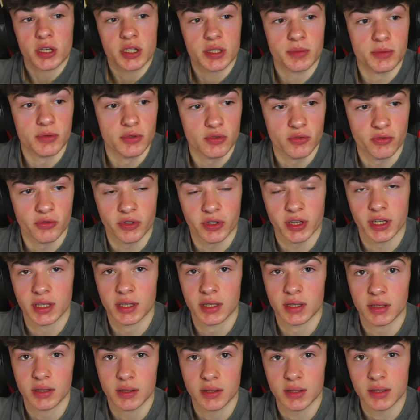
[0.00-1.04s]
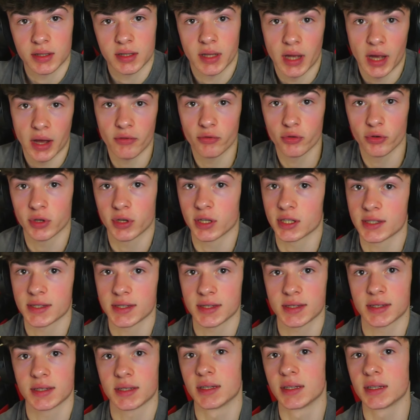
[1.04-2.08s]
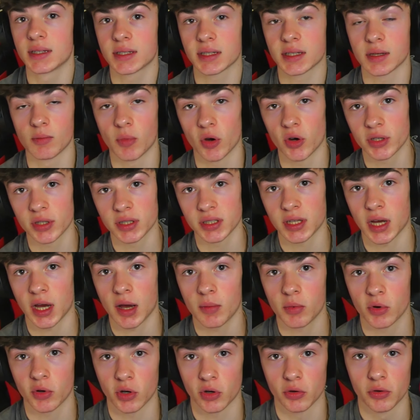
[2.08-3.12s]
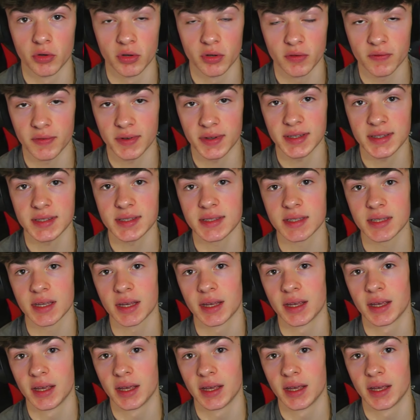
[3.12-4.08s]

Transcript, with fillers: ich bin zufrieden dafür, dass ich nicht gebottet habe oder irgendwas,